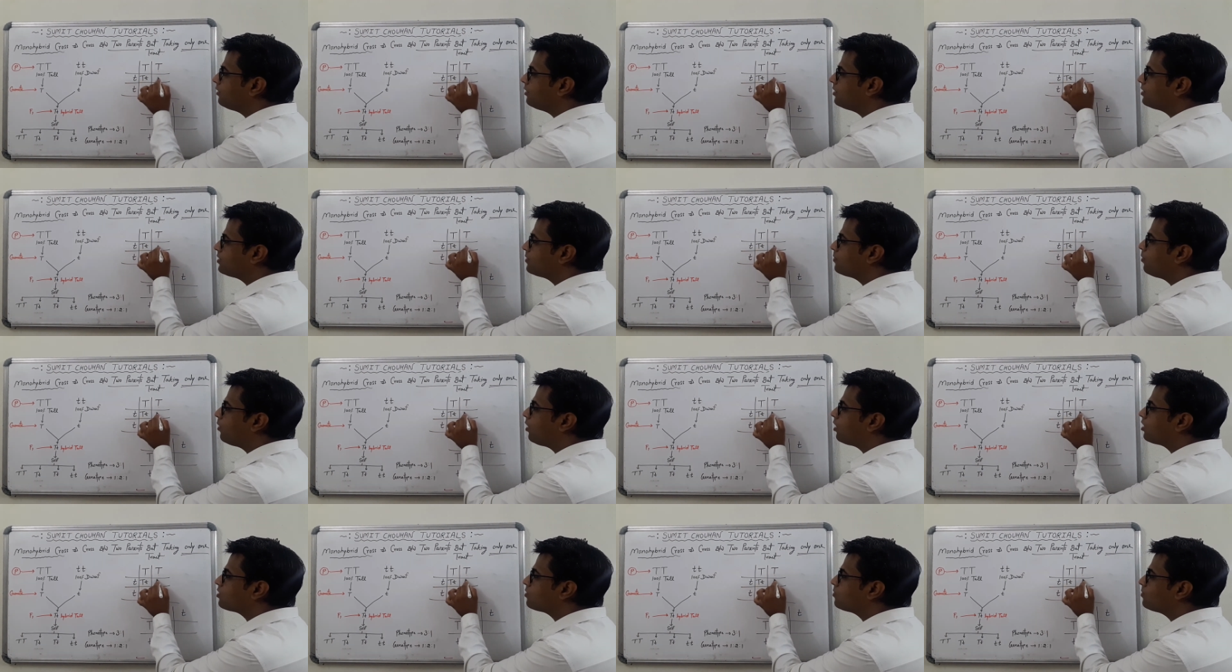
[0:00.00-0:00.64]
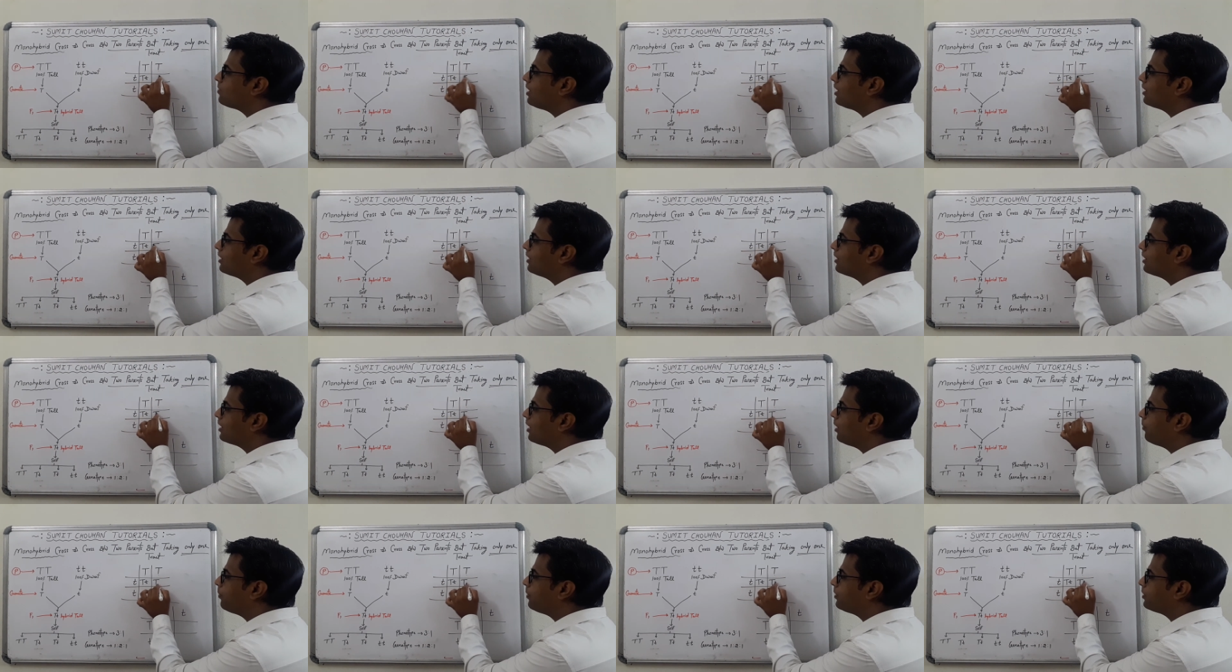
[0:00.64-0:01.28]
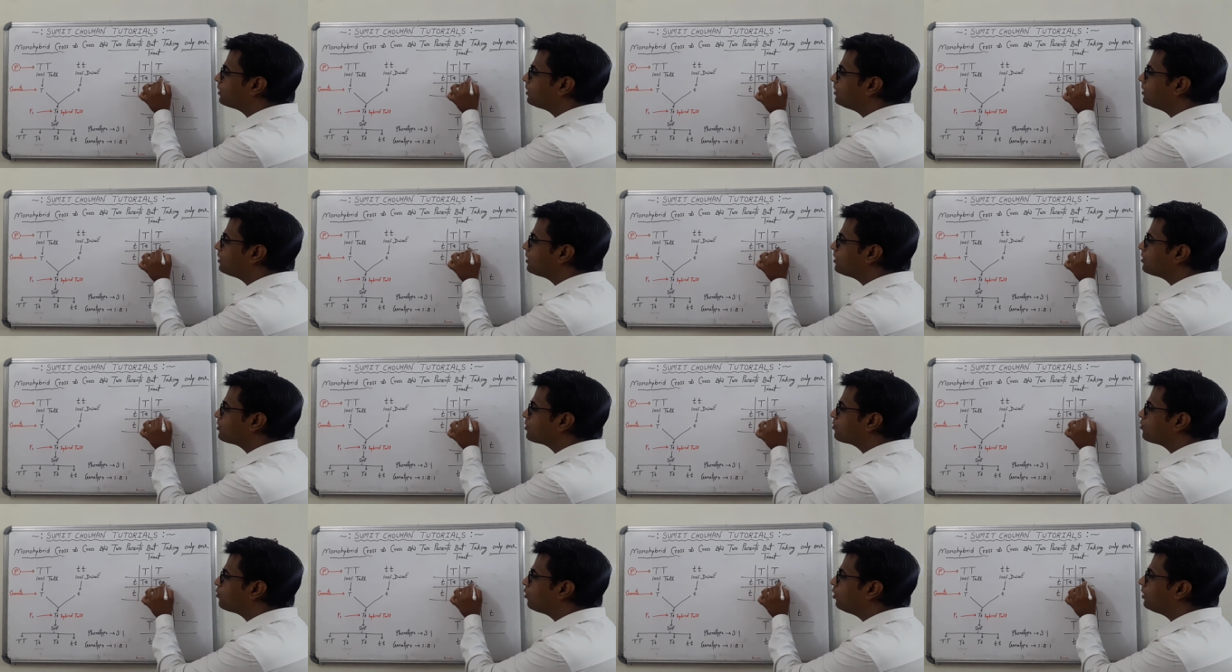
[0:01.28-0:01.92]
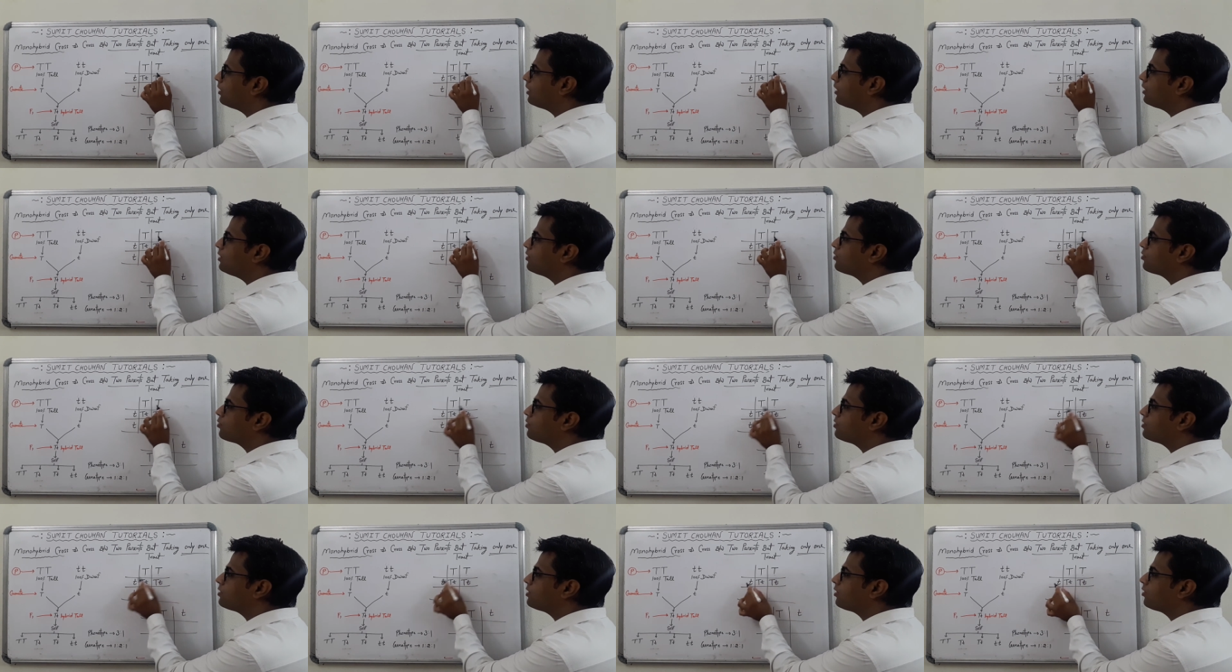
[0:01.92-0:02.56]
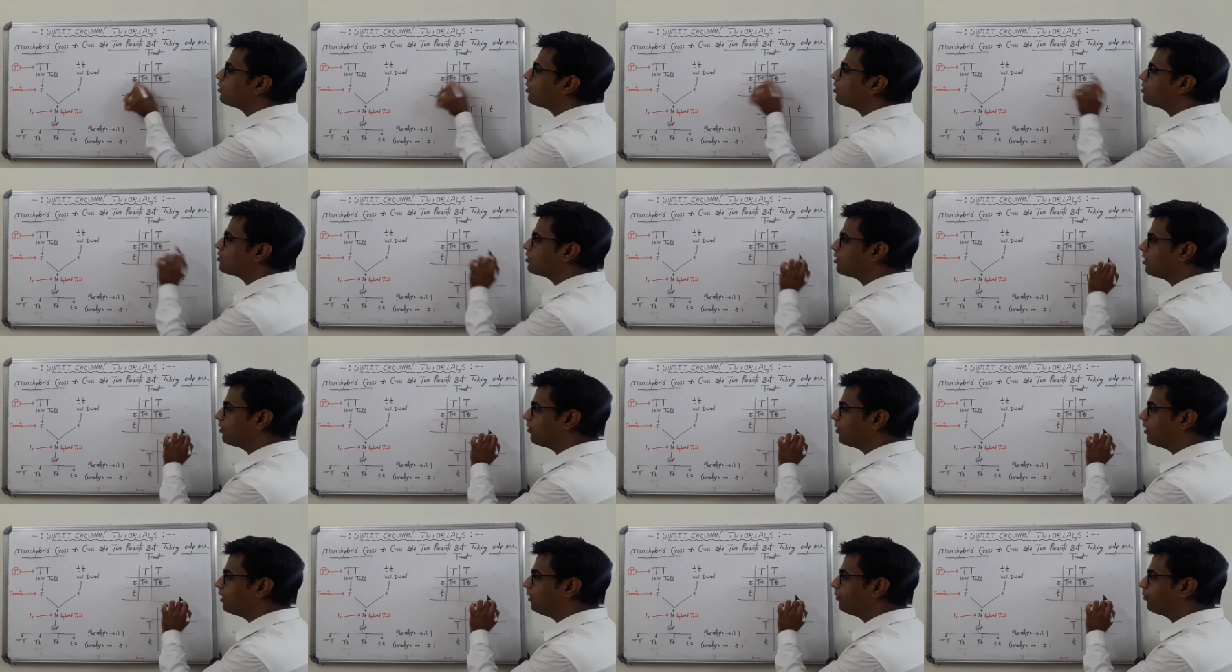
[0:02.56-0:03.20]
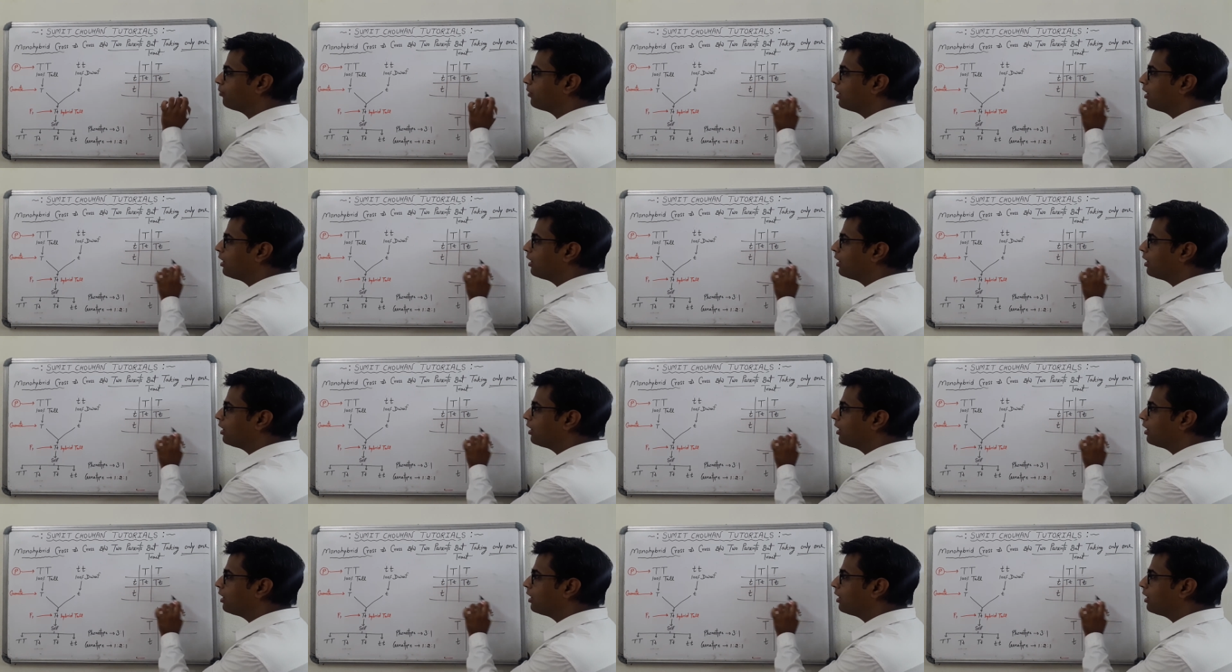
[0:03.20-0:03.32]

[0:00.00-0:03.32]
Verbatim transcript: इस बॉक्स में आएगा कैपिटल टी स्मॉल टी इसको इससे क्रॉस करवाएं